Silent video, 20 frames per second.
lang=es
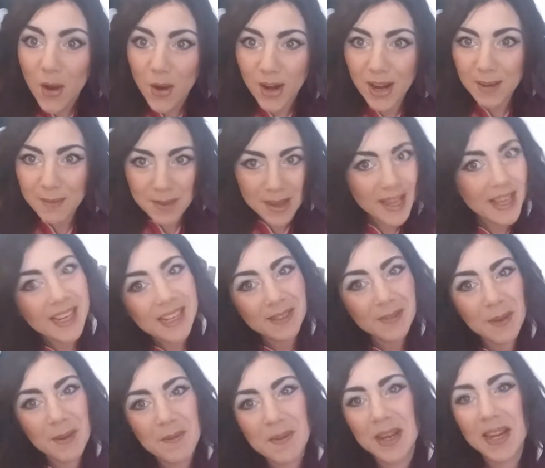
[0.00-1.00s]
Hola
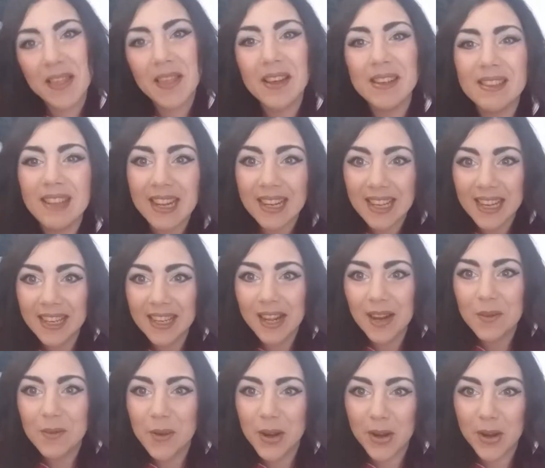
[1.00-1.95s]
makers, bienvenidas al canal.